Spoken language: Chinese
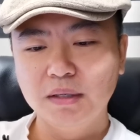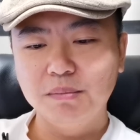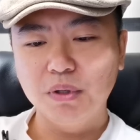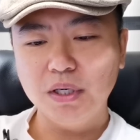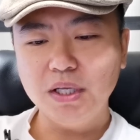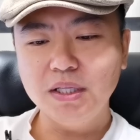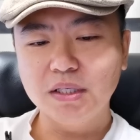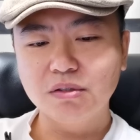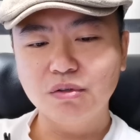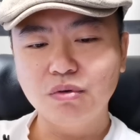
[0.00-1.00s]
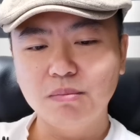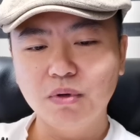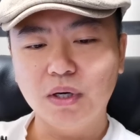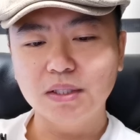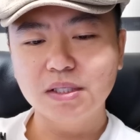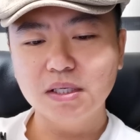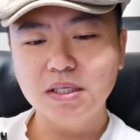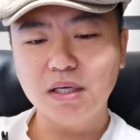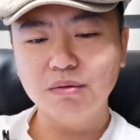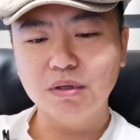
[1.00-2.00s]
波罗利呢则宣布啊增
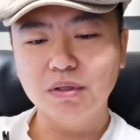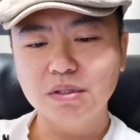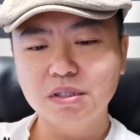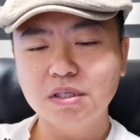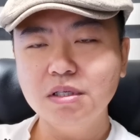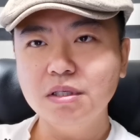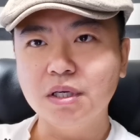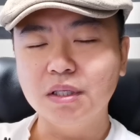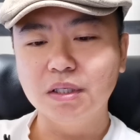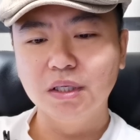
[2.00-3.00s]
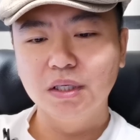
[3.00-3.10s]
加对俄罗斯个人